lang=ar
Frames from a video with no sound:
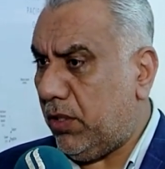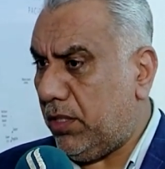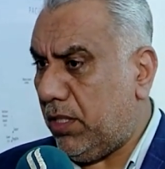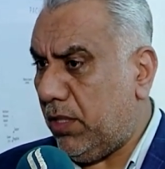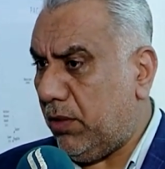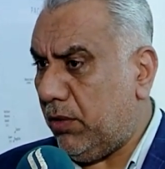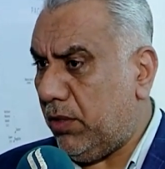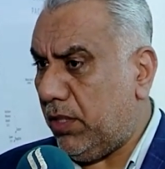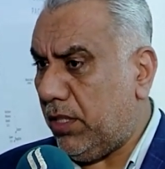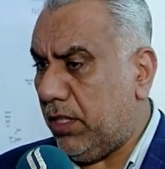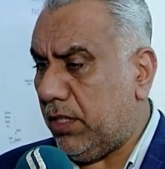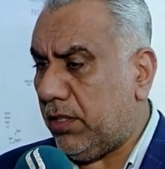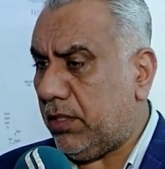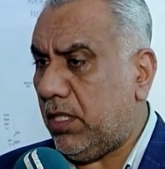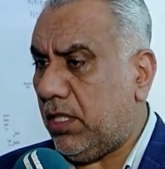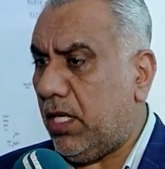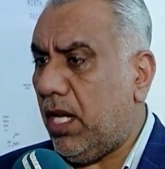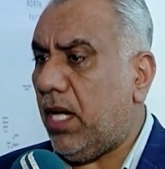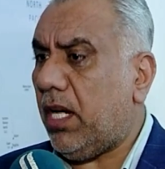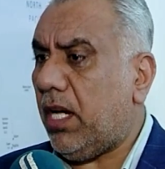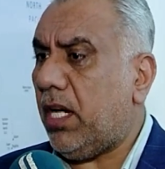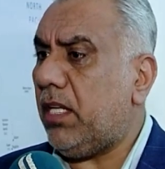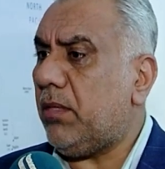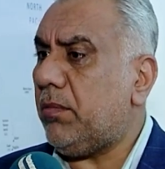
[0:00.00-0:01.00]
الدولي
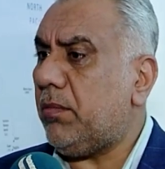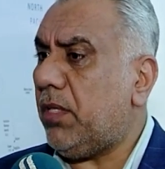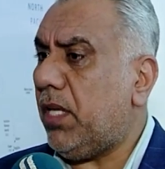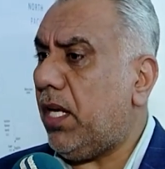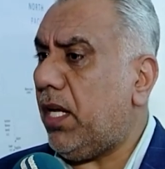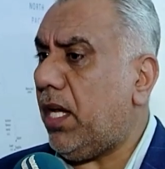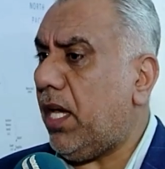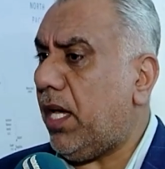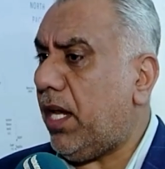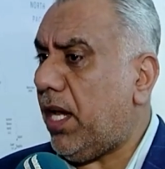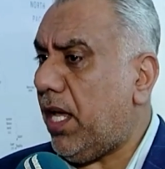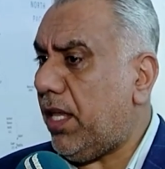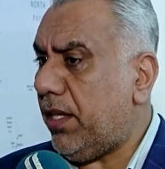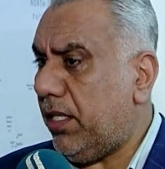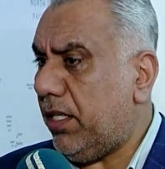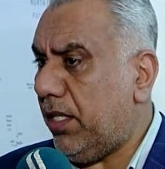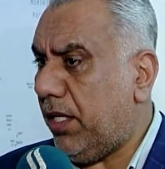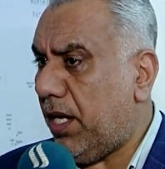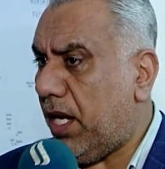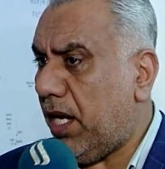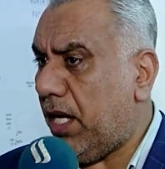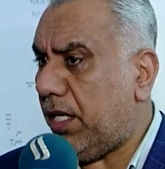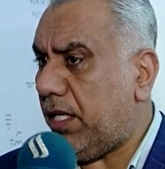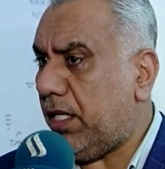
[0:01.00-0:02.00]
انطلاقا من الأراضي
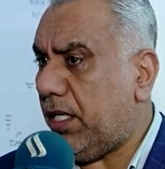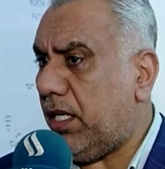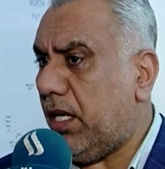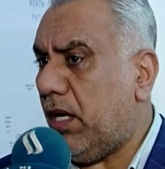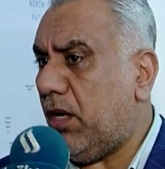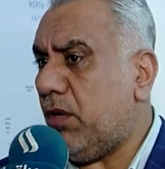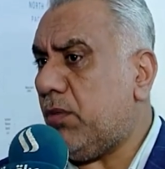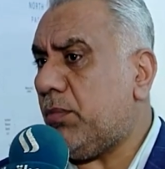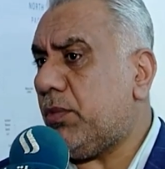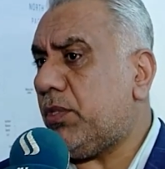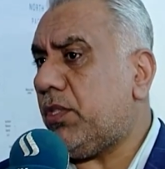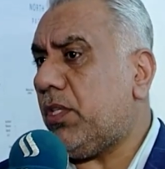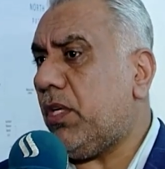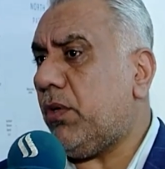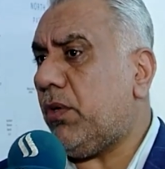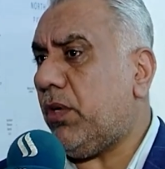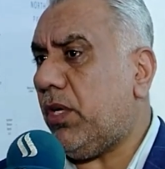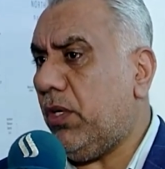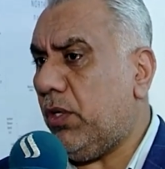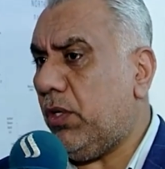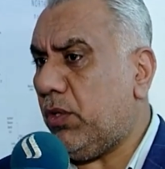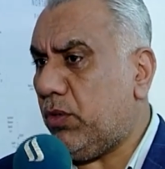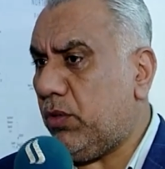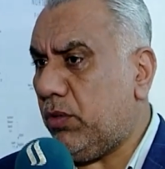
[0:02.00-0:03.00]
العراقية أو من
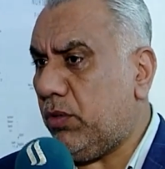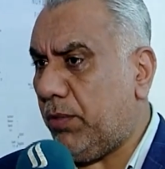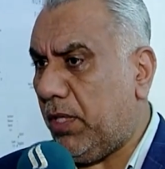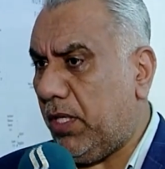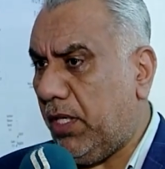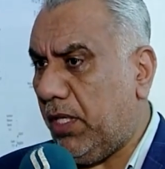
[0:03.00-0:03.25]
دور الحكومة